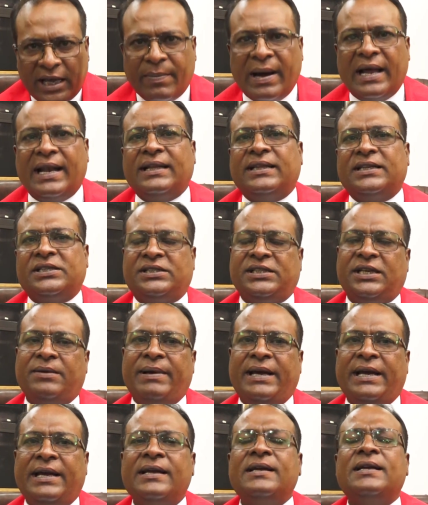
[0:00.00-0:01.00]
की बालादस्ती
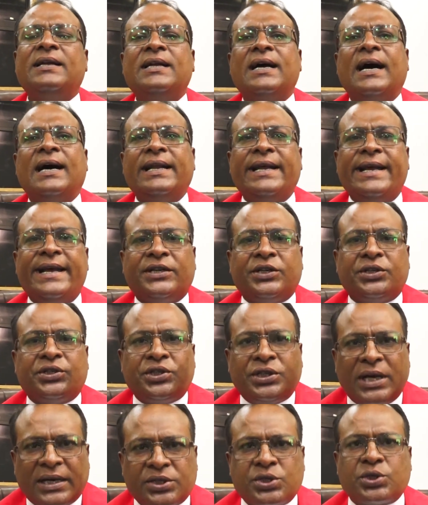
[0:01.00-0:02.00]
में हर एक
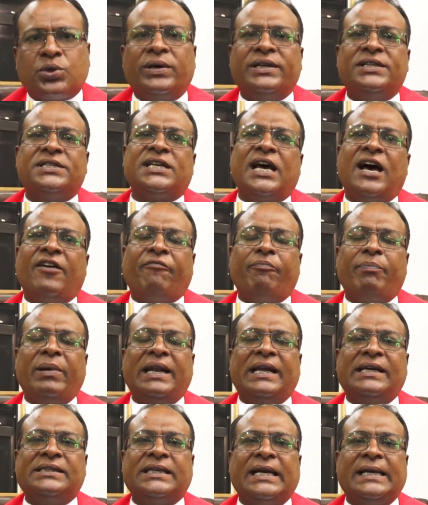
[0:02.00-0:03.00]
शख्स को इंसाफ
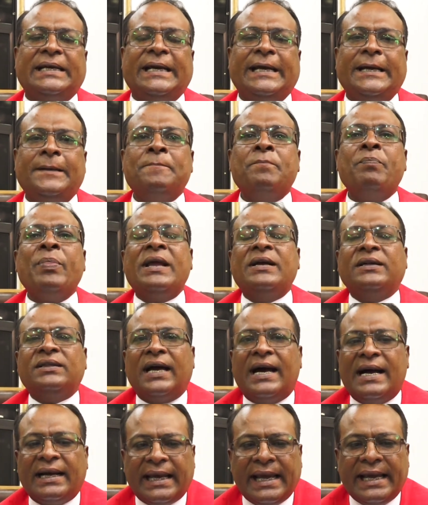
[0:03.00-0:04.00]
मिलना चाहिए
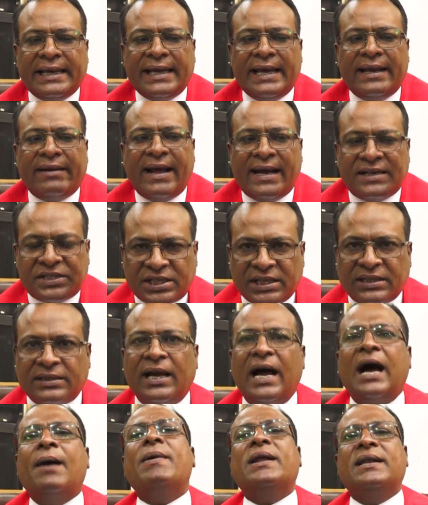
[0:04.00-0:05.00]
ताकि ये रियासत
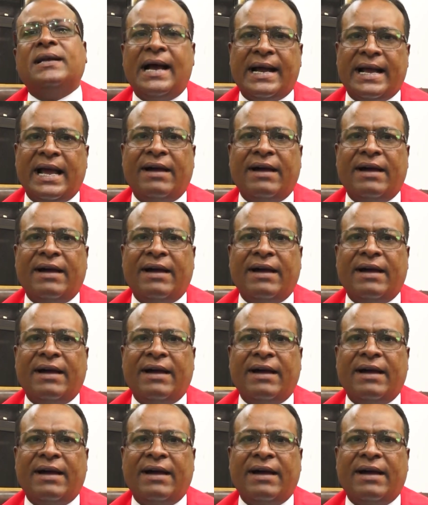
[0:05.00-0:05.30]
अमन का